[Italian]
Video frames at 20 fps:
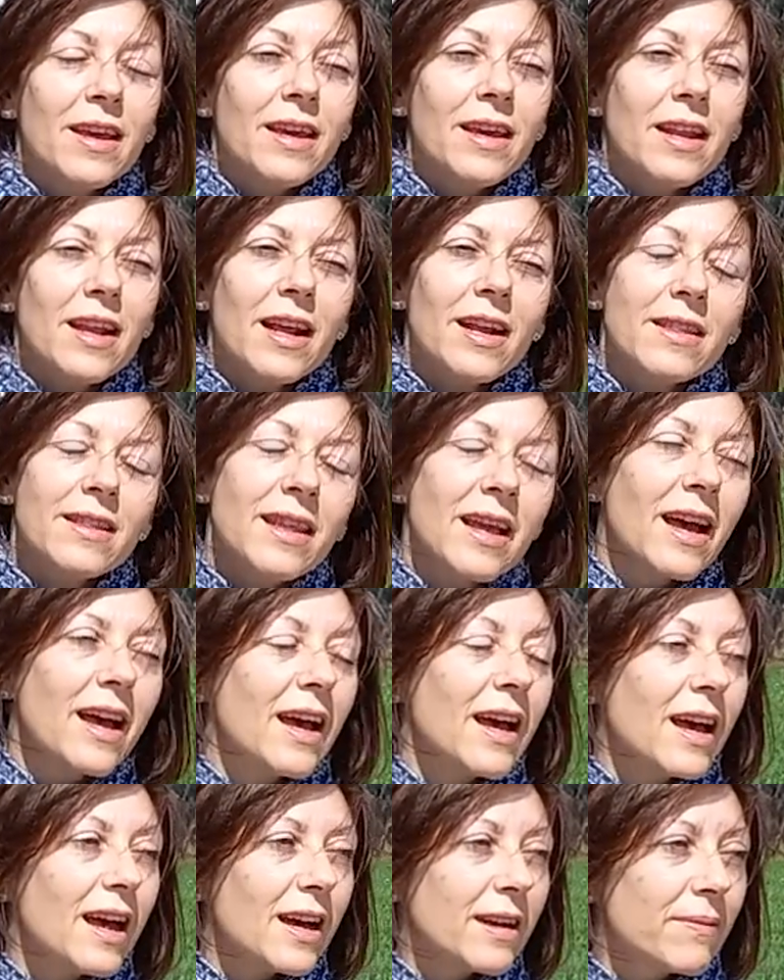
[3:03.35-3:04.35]
in
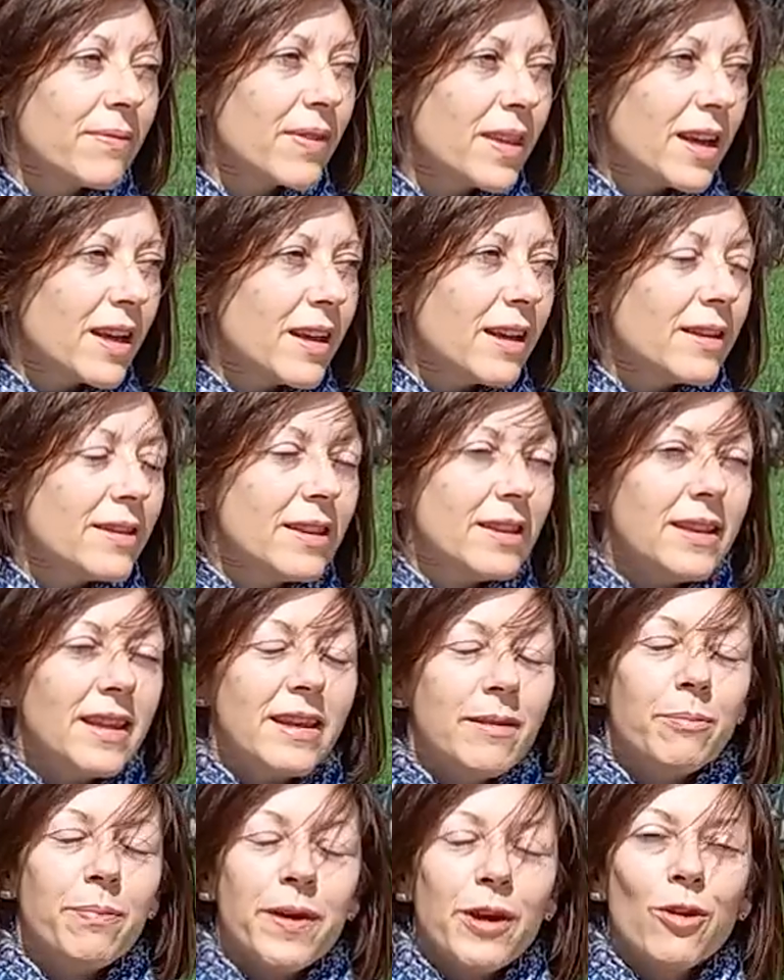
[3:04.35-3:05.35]
realtà
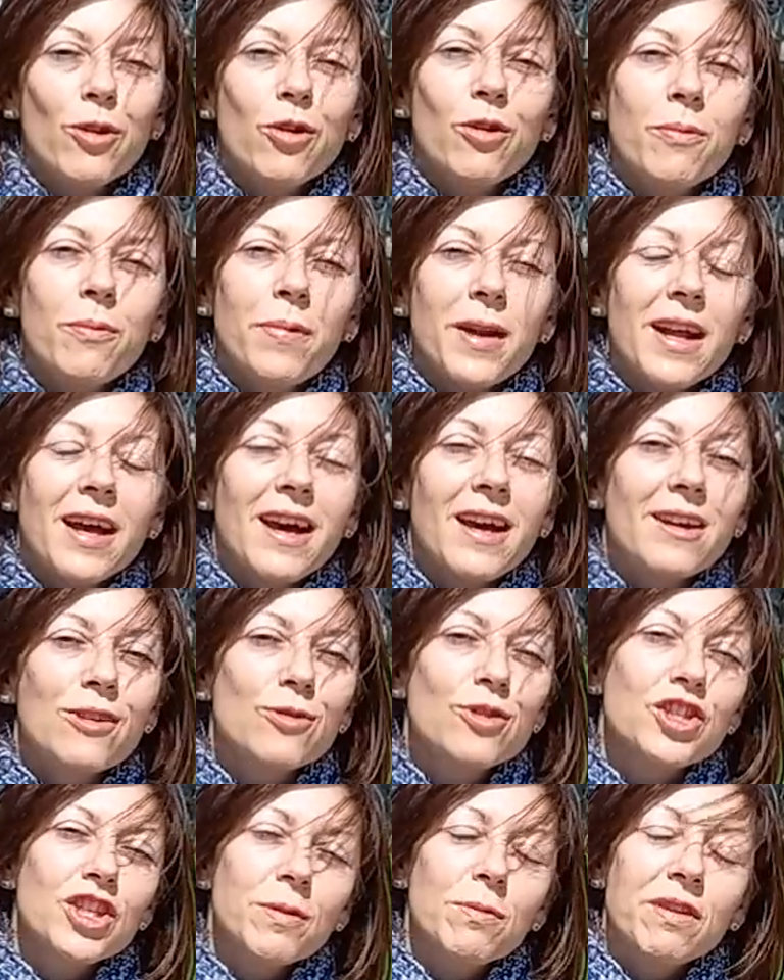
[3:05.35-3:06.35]
in penombra
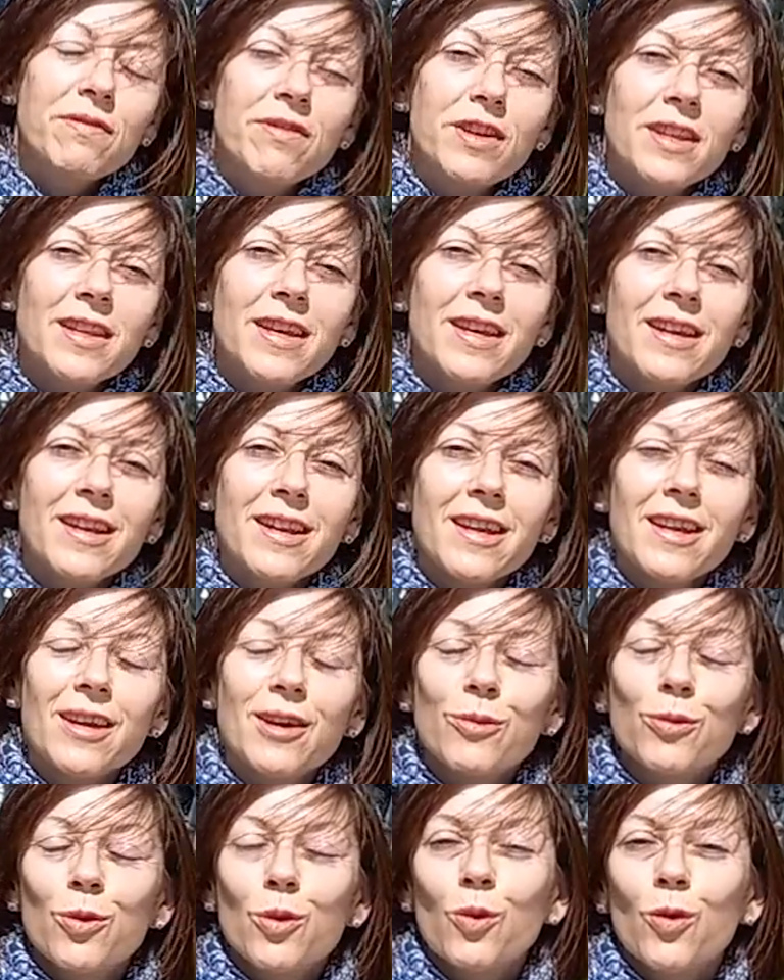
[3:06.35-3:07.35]
riusciamo a
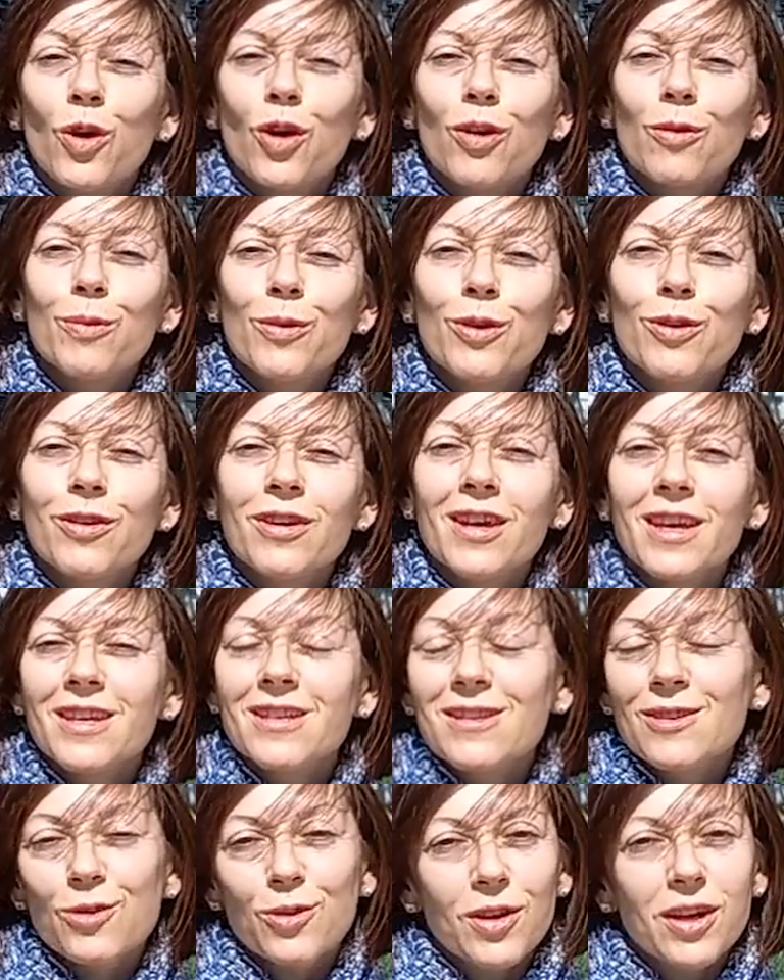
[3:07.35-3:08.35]
vedere un uomo
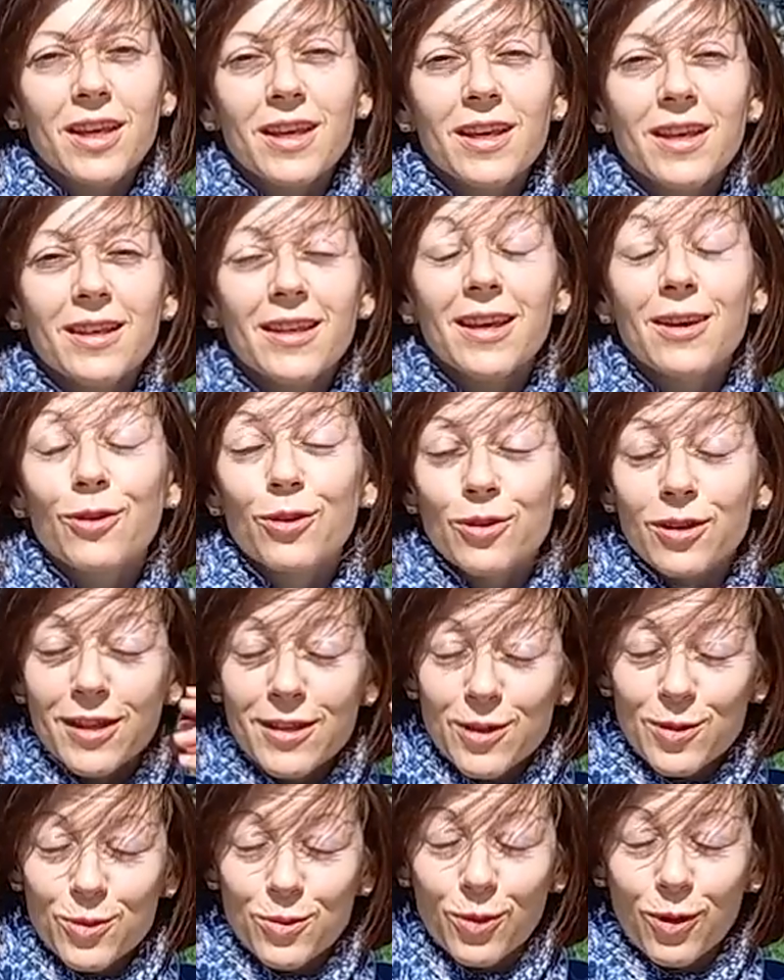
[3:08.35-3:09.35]
che sorride con
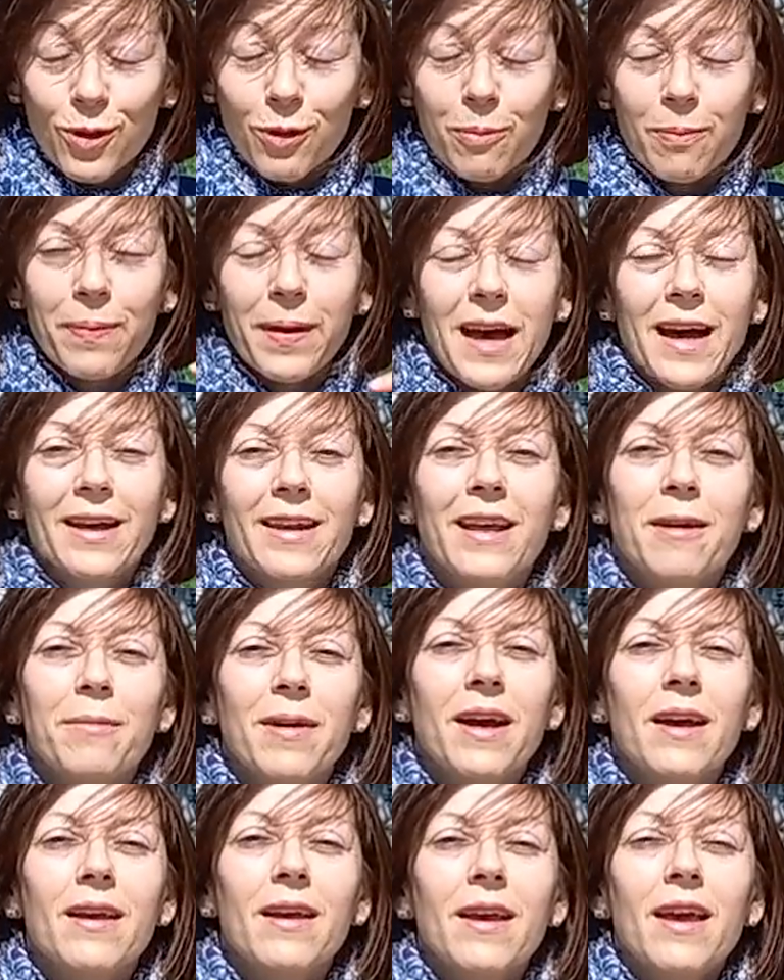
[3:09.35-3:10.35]
il suo
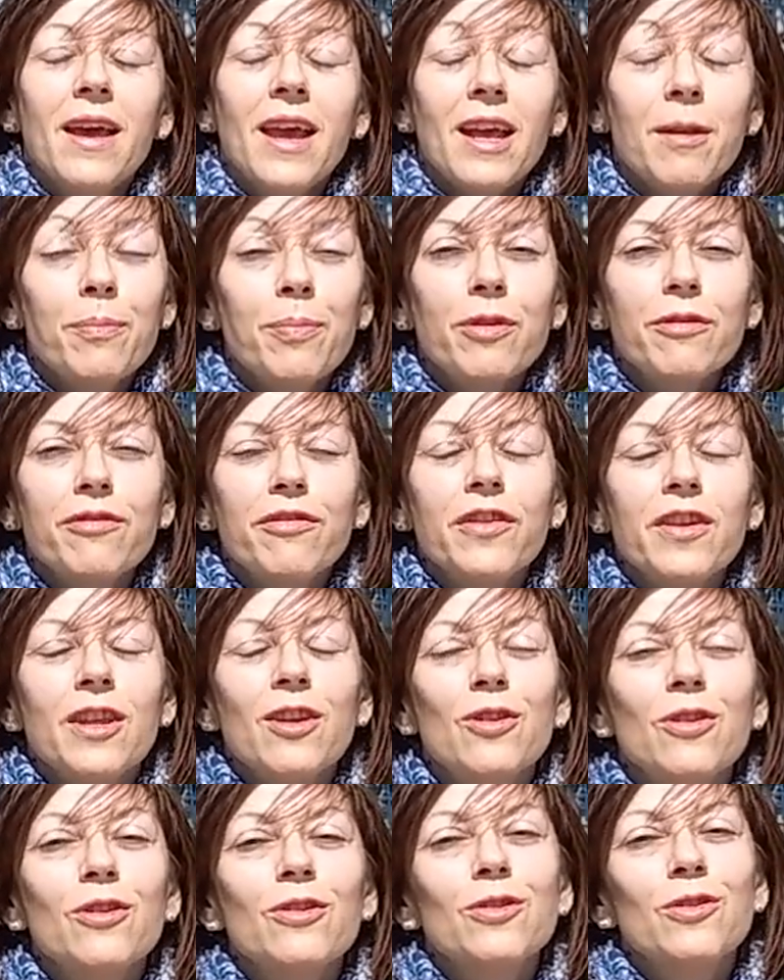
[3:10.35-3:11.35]
Panama e il
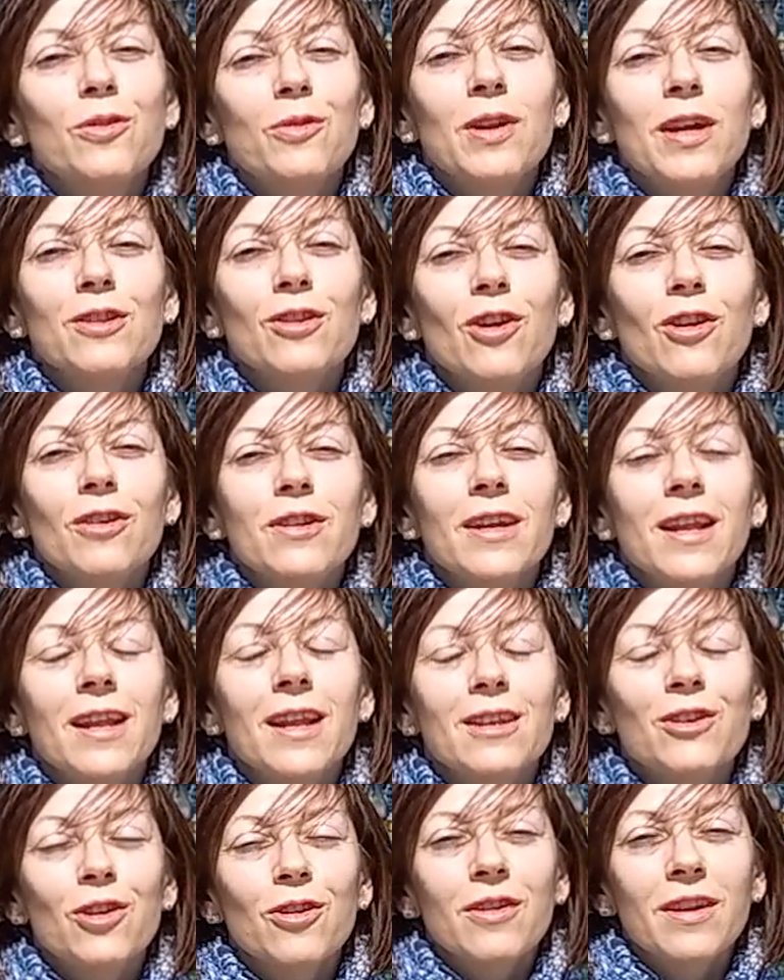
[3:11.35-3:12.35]
profilo di una donna,
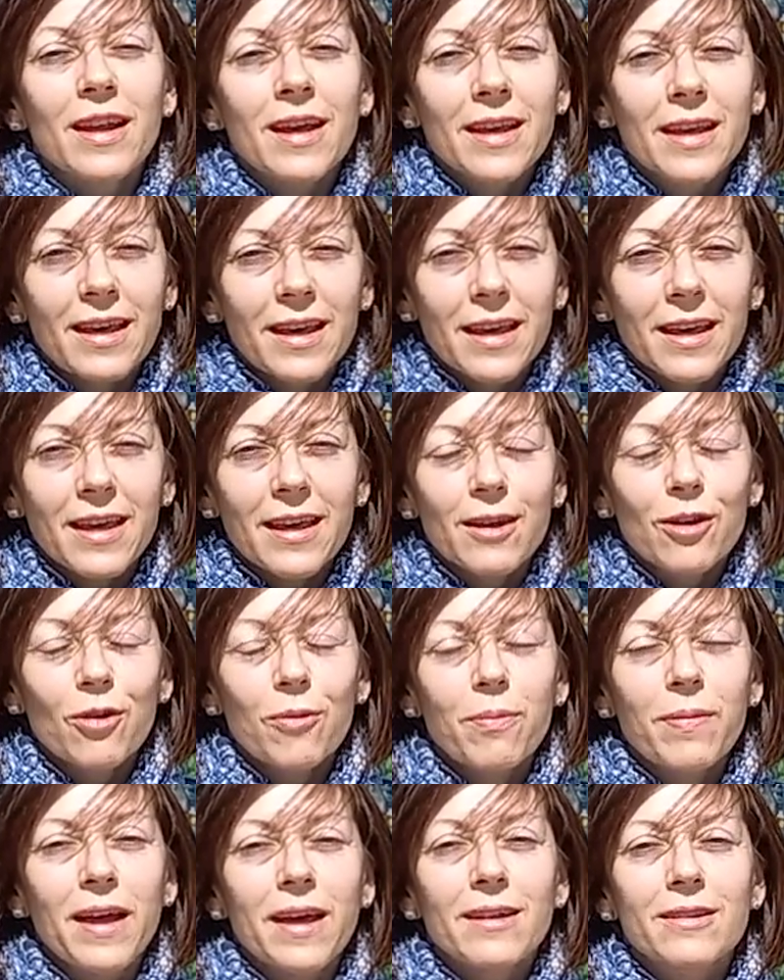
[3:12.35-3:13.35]
la donna che
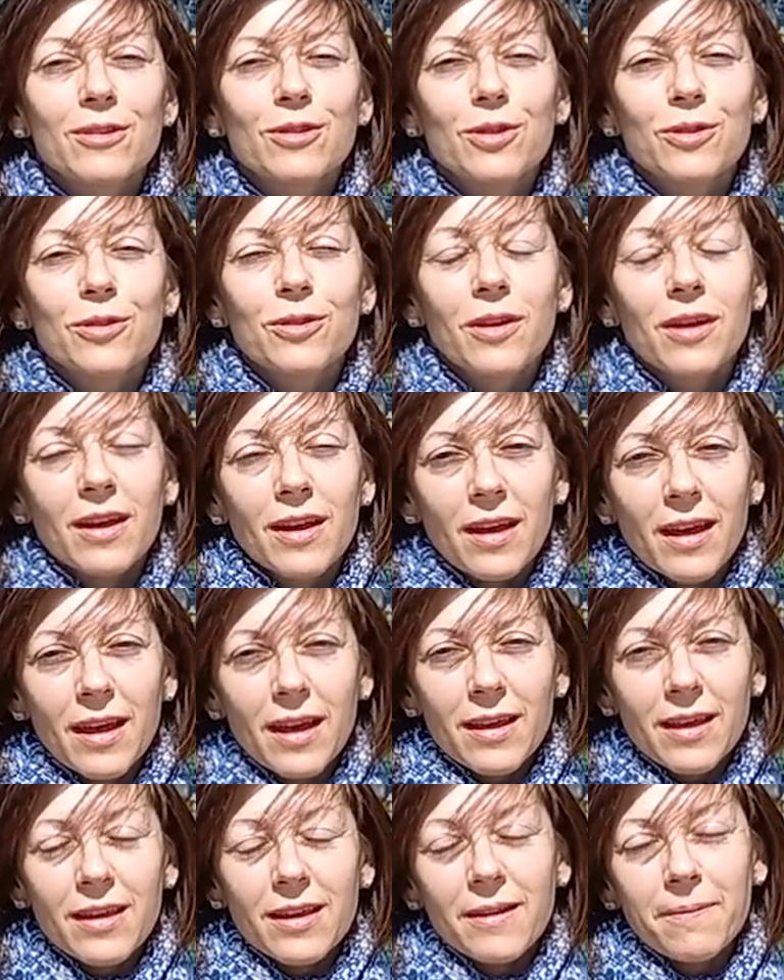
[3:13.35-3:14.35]
Roberto ha
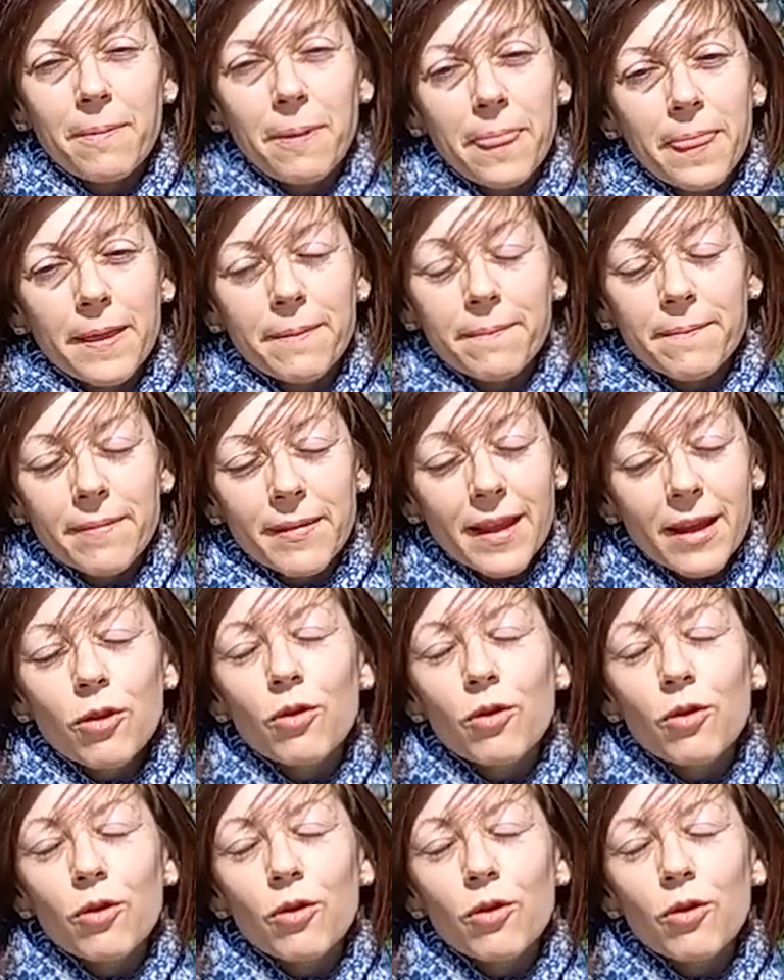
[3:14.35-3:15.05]
ehm,